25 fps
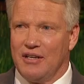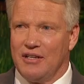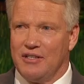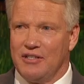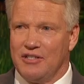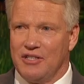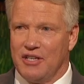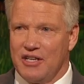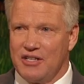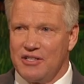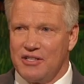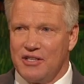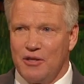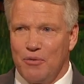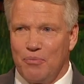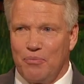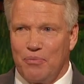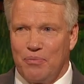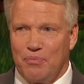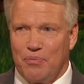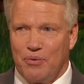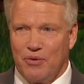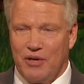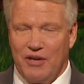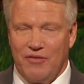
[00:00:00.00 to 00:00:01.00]
было
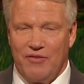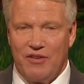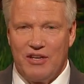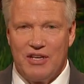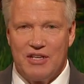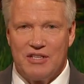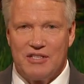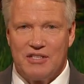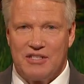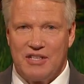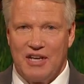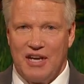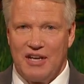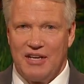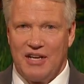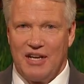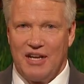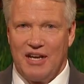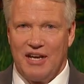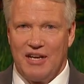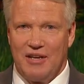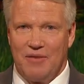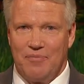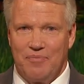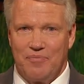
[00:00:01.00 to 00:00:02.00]
18 лет, и
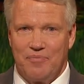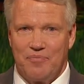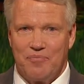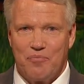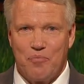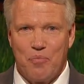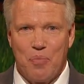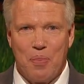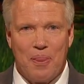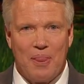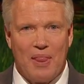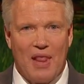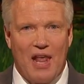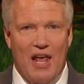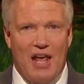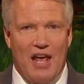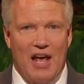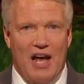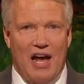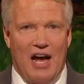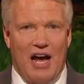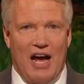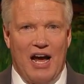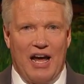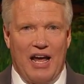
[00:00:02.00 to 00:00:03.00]
священство Милхседекова он
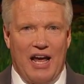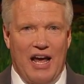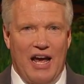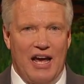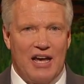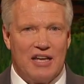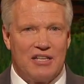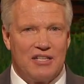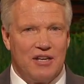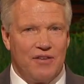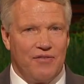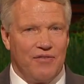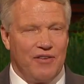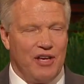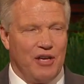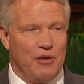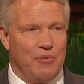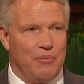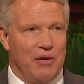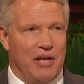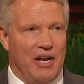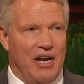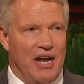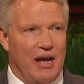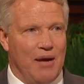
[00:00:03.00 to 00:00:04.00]
получил лишь в
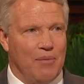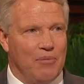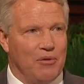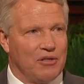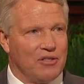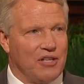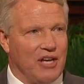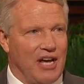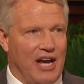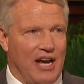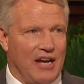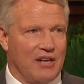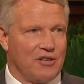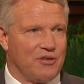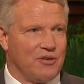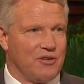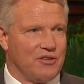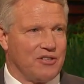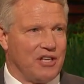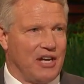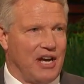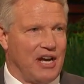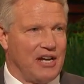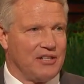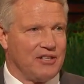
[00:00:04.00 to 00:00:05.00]
предыдущее воскресенье.
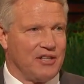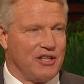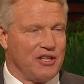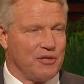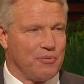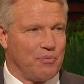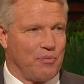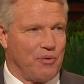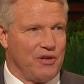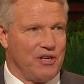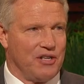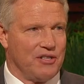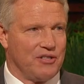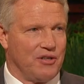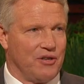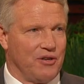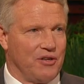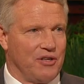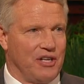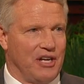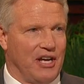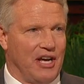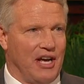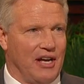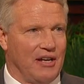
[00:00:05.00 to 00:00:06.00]
Я
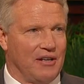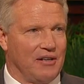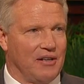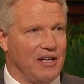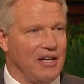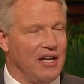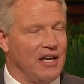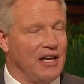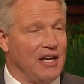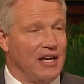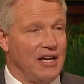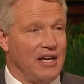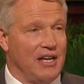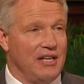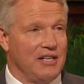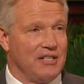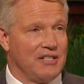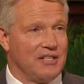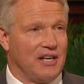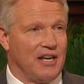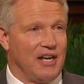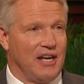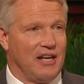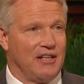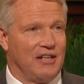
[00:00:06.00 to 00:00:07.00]
поинтересовался, не
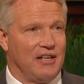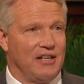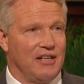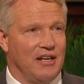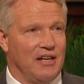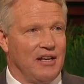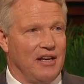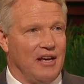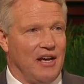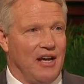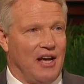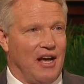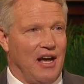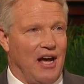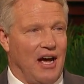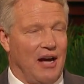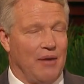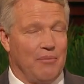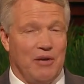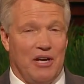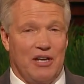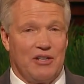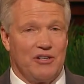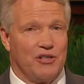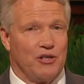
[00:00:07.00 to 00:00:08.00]
довелось ли ему
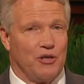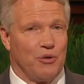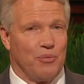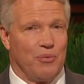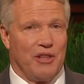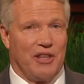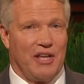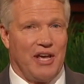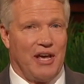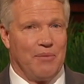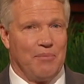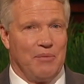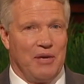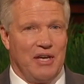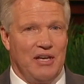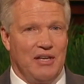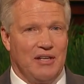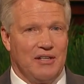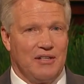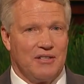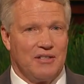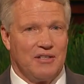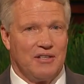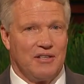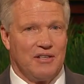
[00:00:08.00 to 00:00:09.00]
уже применить это
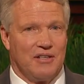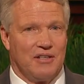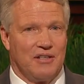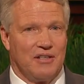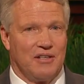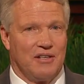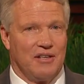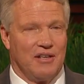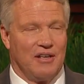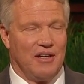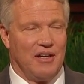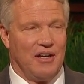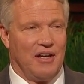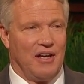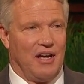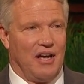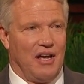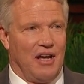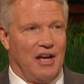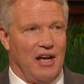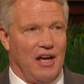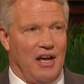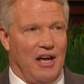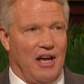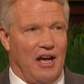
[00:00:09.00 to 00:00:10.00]
священство. Он
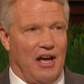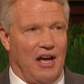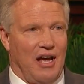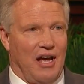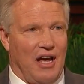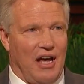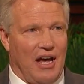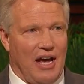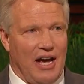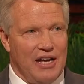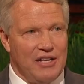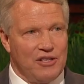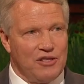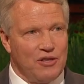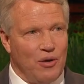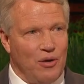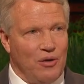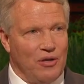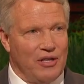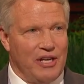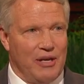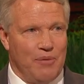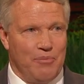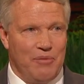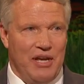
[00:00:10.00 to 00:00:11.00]
ответил,
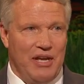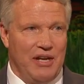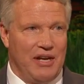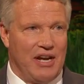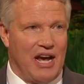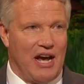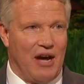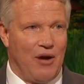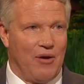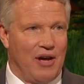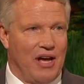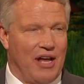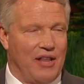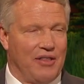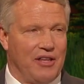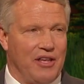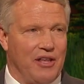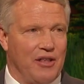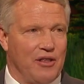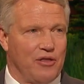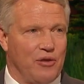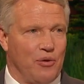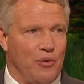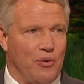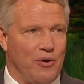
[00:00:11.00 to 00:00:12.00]
«Я не знаю, что это
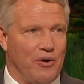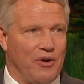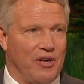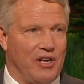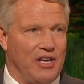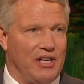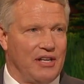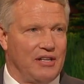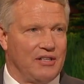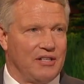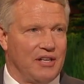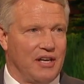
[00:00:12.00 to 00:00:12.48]
значит.